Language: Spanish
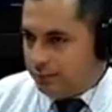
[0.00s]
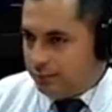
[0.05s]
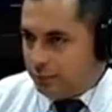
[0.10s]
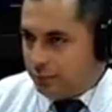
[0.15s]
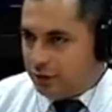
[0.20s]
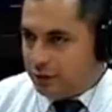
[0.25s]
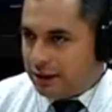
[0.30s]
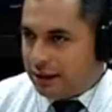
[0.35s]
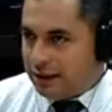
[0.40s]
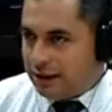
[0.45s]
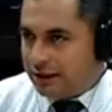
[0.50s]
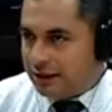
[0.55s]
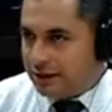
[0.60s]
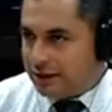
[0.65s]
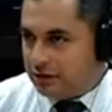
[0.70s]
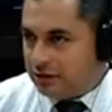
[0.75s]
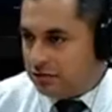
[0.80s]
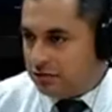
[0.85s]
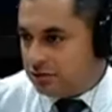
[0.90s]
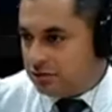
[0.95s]
poca carga,
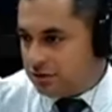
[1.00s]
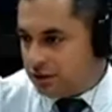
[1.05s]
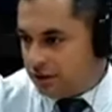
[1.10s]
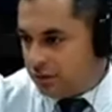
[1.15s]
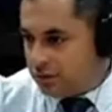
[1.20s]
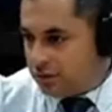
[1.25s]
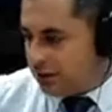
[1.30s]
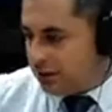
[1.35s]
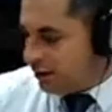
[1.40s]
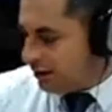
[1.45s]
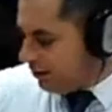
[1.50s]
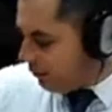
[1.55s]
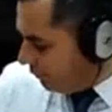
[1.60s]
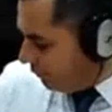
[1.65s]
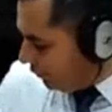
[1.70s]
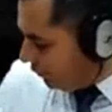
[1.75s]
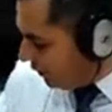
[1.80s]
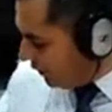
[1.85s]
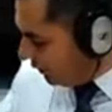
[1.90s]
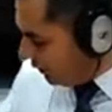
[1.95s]
entonces ahí lo saca y lo pone